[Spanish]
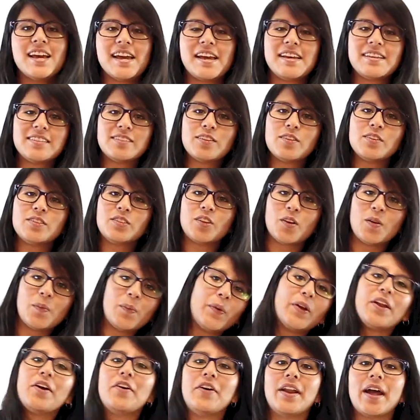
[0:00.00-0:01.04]
Esto es todo
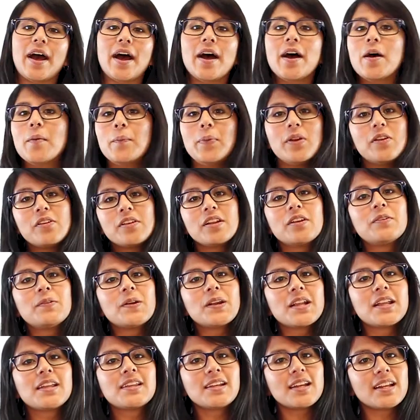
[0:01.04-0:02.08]
por ahora, pero
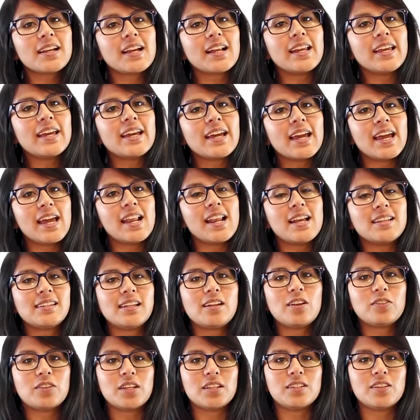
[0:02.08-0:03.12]
recuerda dar clic en las
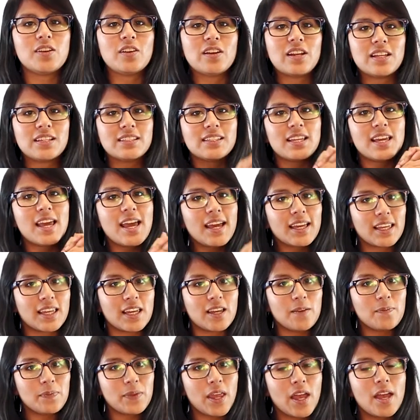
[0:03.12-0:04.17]
anotaciones de
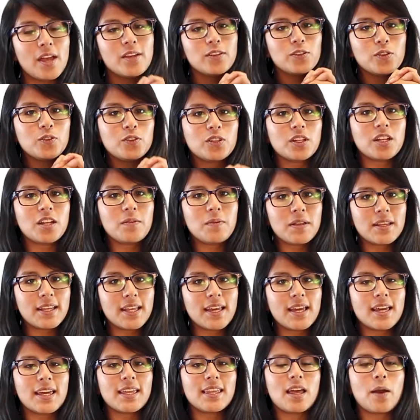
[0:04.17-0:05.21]
aquí
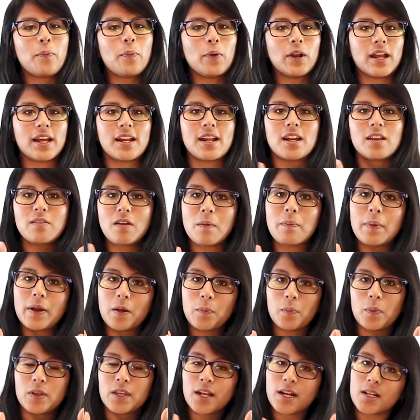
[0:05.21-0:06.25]
suscríbete y da pulgar arriba para
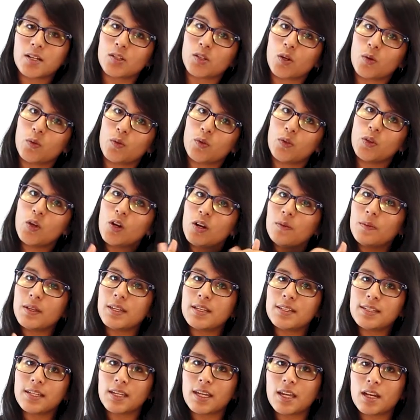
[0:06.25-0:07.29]
apoyar el show. No
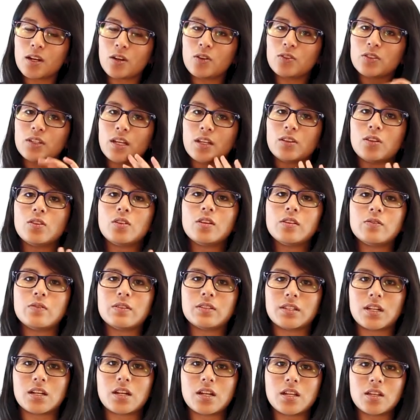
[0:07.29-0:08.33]
olvides seguirnos en todas
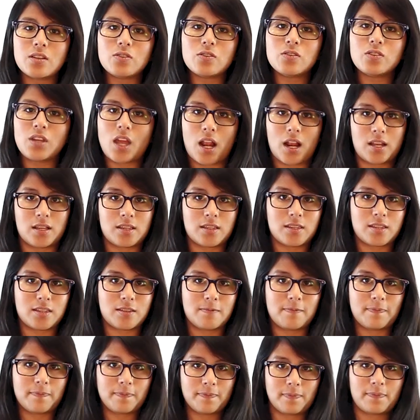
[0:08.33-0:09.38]
nuestras redes sociales.
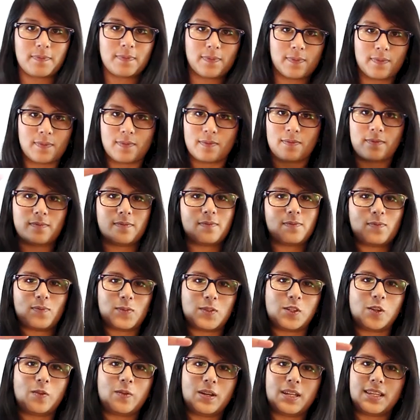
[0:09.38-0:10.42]

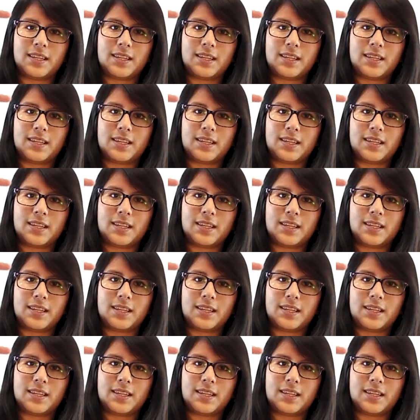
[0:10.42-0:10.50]
Chao.